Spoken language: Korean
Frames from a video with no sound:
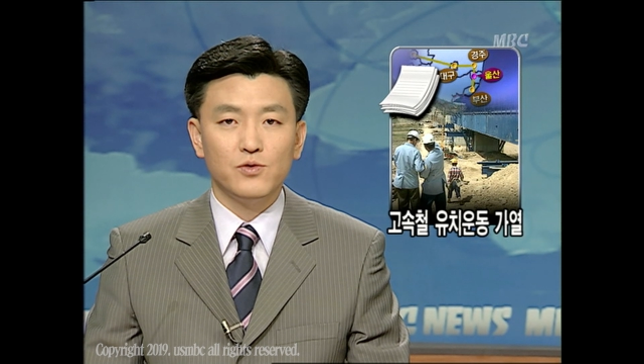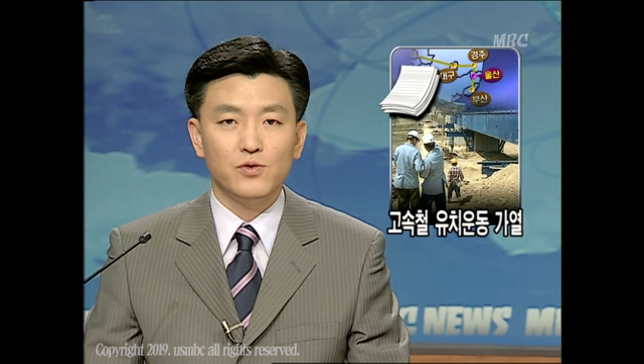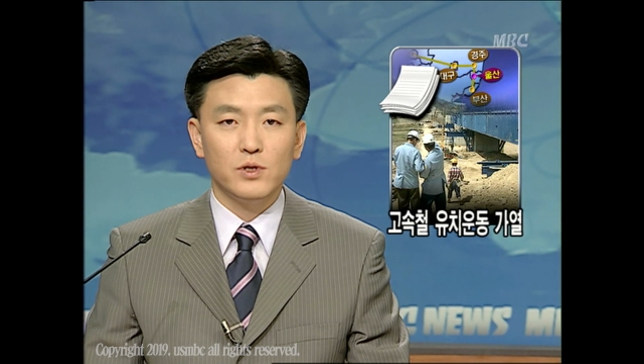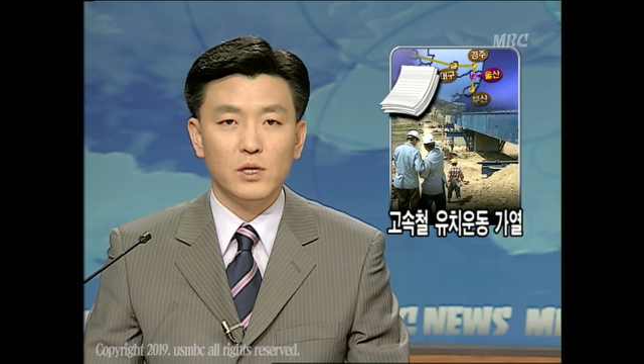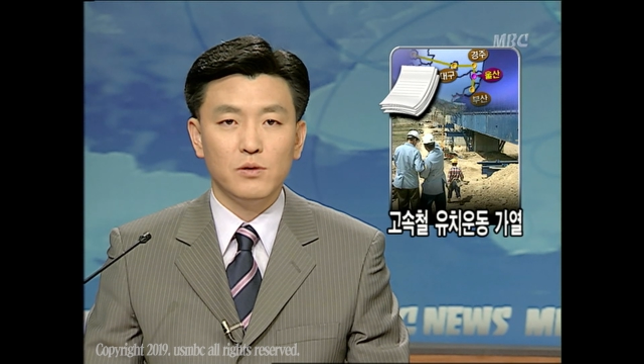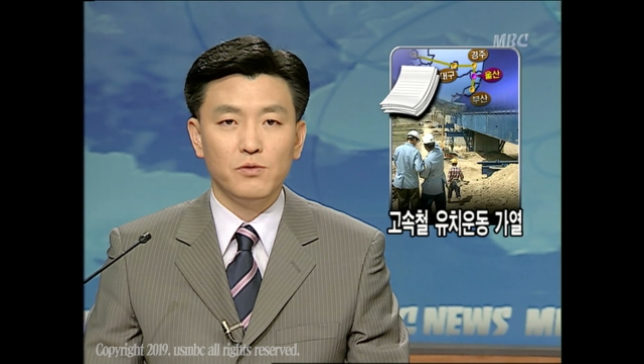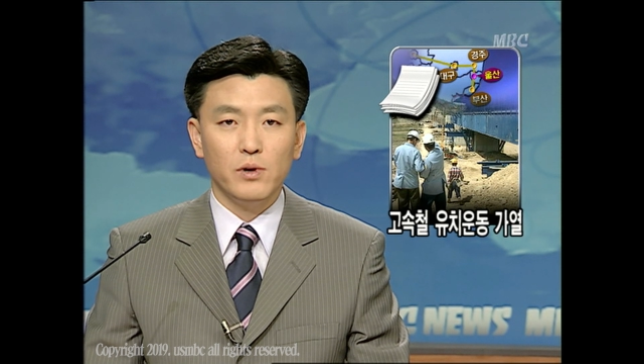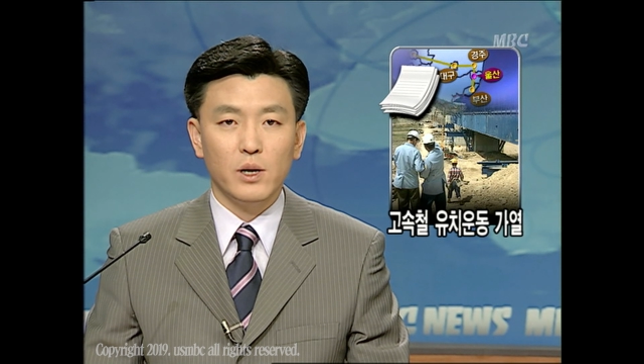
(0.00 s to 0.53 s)

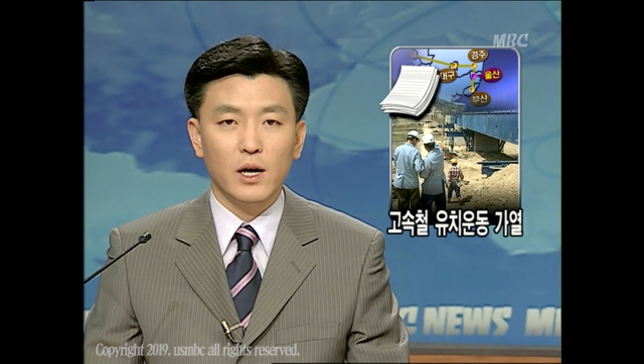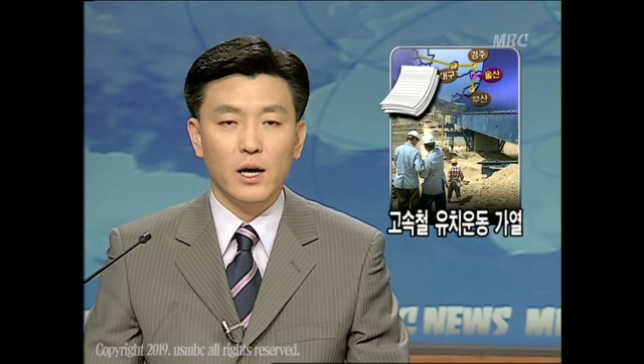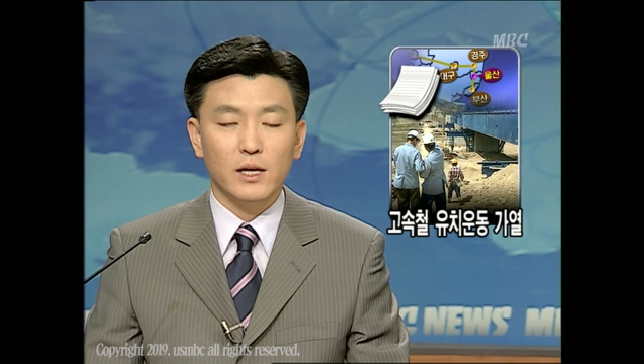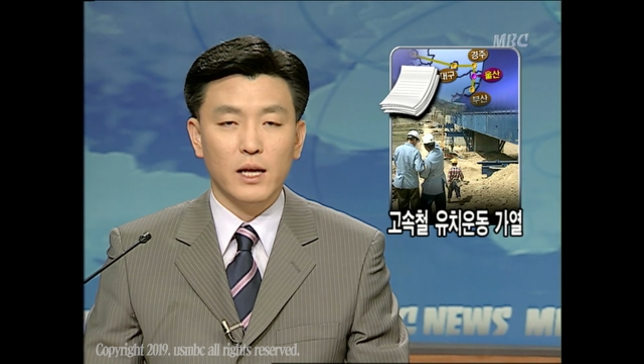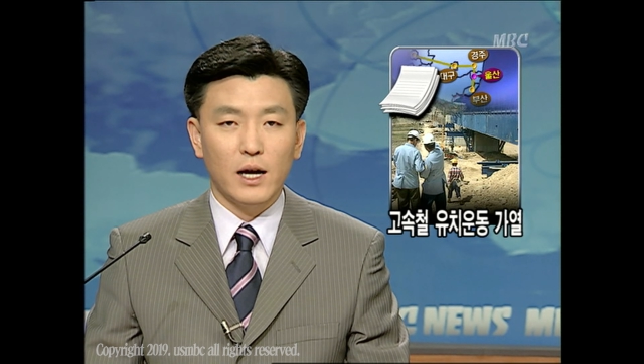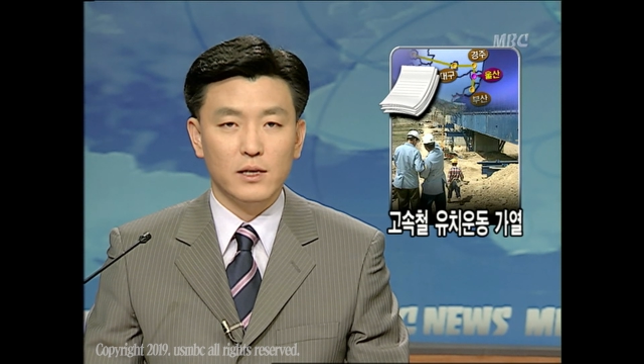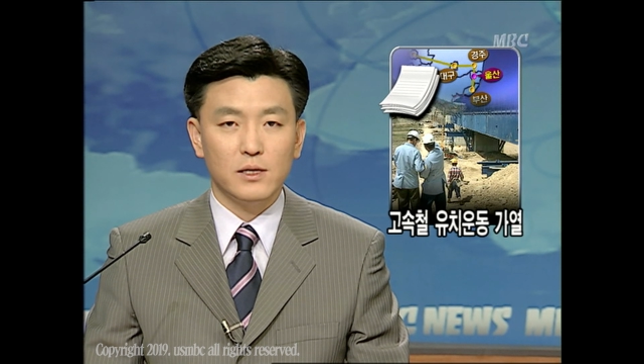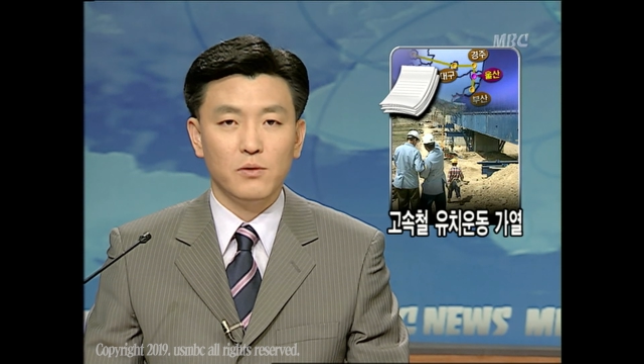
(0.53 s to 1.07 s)
추진위원회가
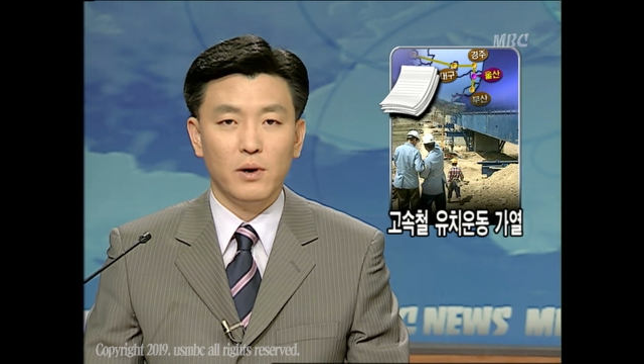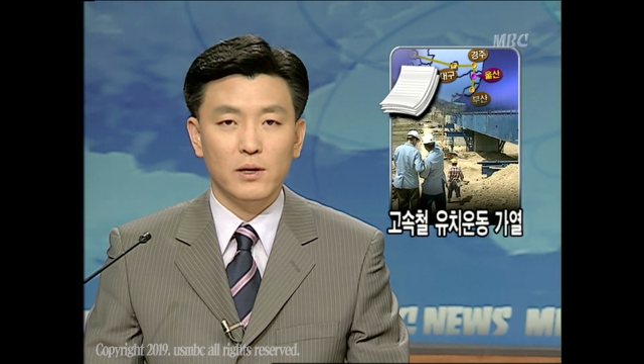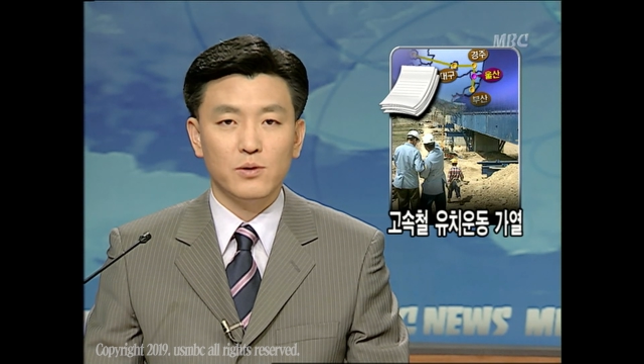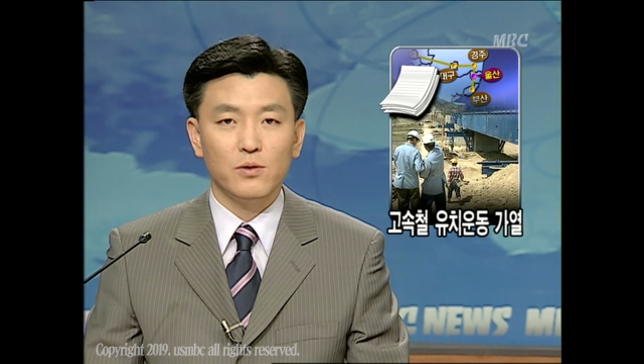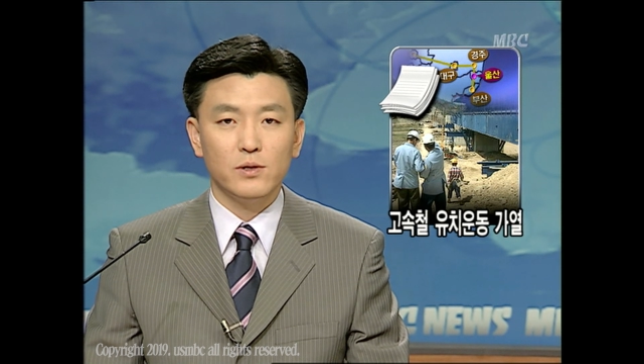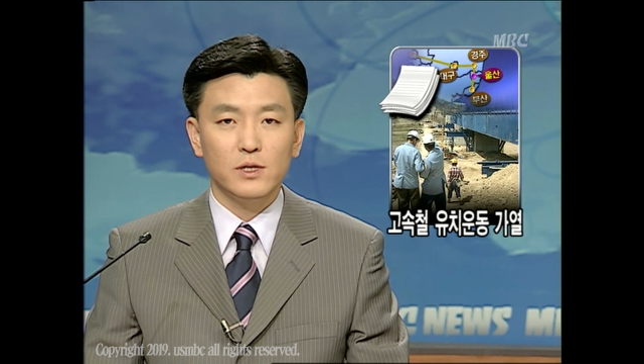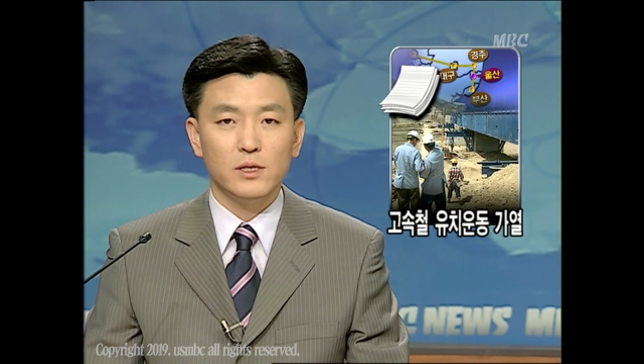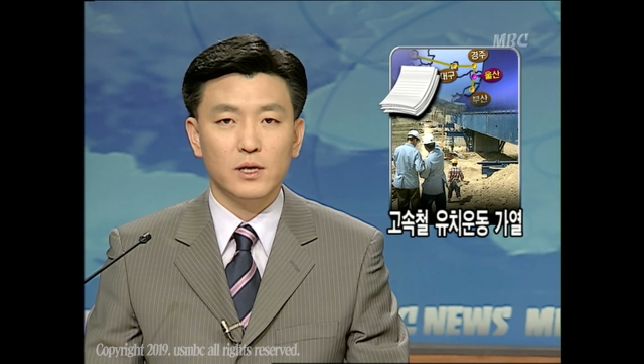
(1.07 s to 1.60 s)
다시
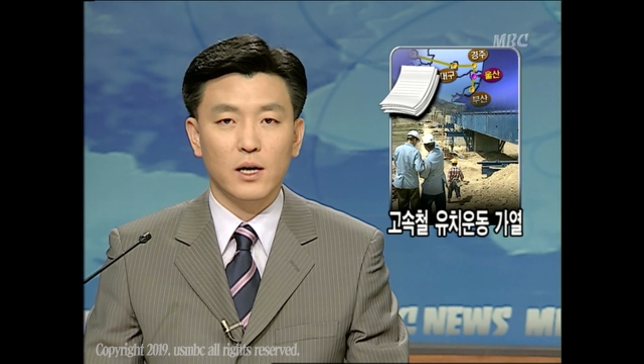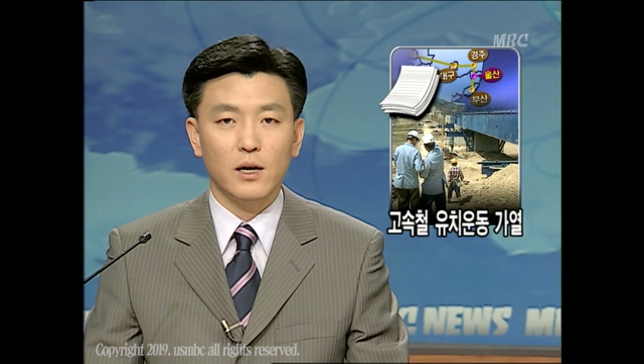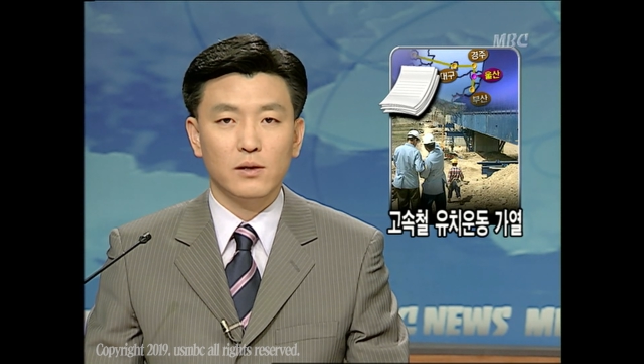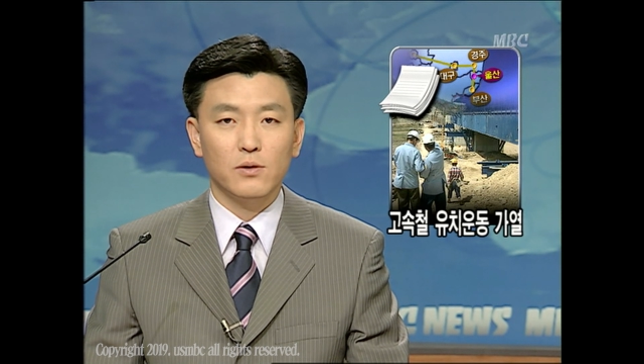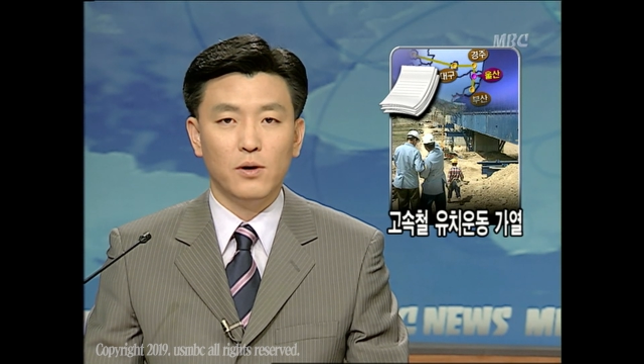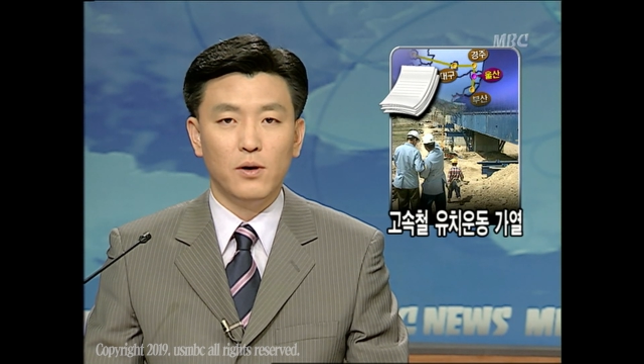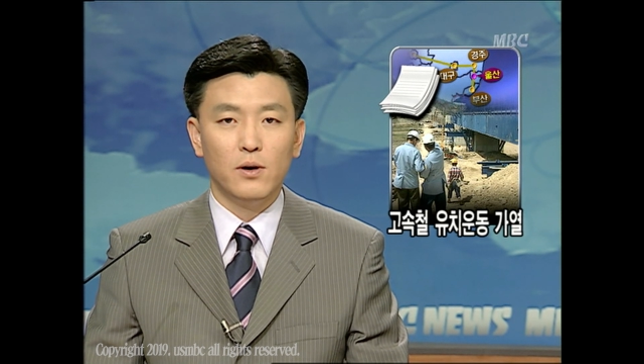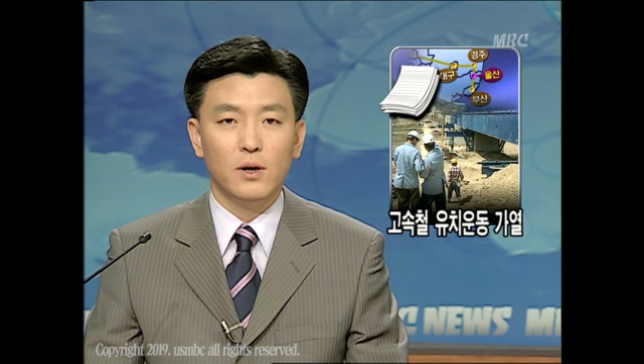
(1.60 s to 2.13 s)
활동을
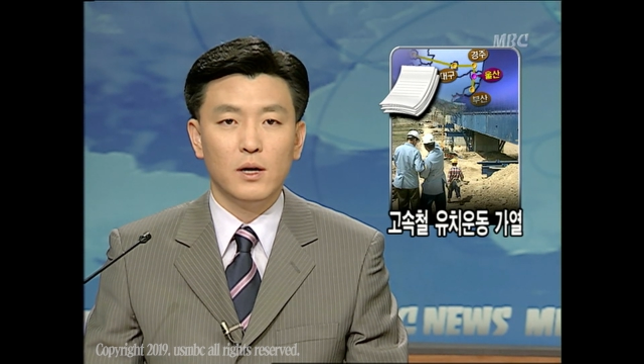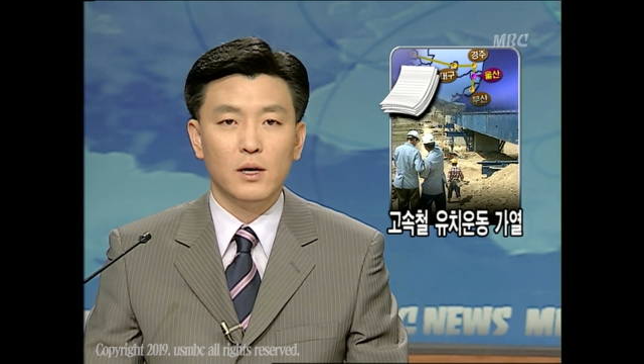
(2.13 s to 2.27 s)
시작했고